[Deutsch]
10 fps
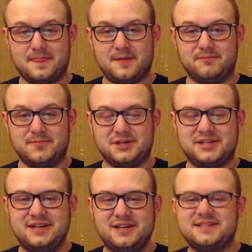Mir
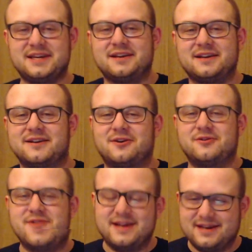stehen die Tränen in den
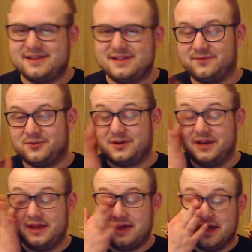Augen, nein, nicht
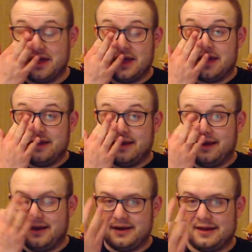wirklich.
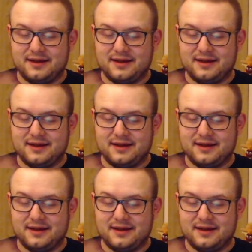Ah.